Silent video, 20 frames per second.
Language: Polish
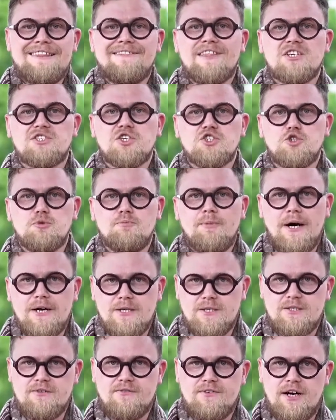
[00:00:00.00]
na rzecz
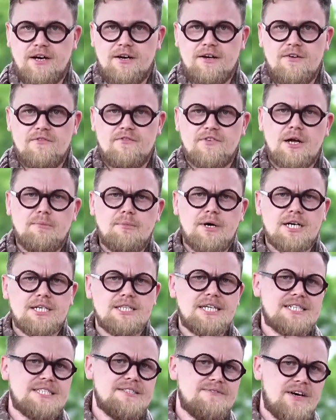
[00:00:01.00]
państwa w ramach
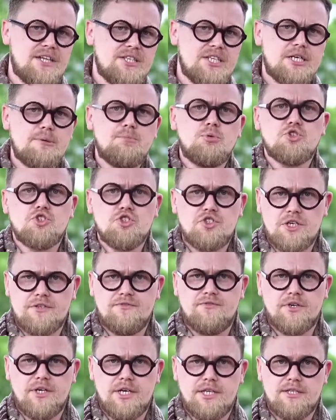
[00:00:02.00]
tzw. Tak pożyczek
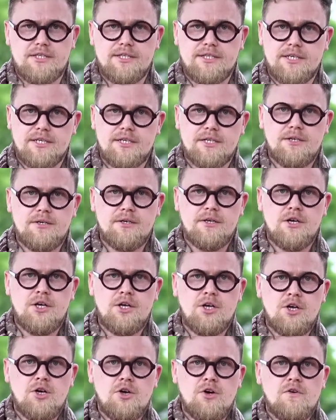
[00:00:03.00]
wojennych.
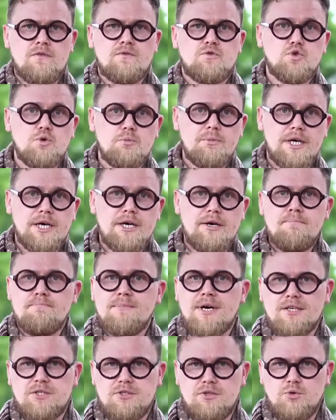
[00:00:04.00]
W sumie
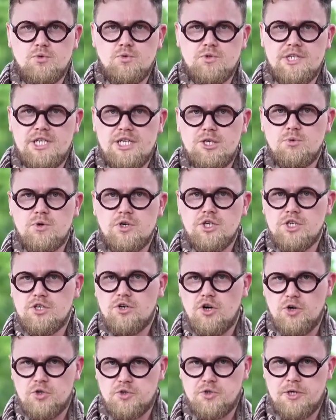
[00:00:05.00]
miasto udzieliło
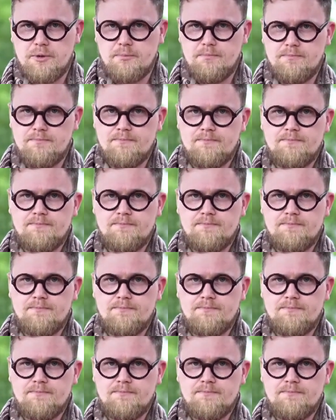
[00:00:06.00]
ich osiem.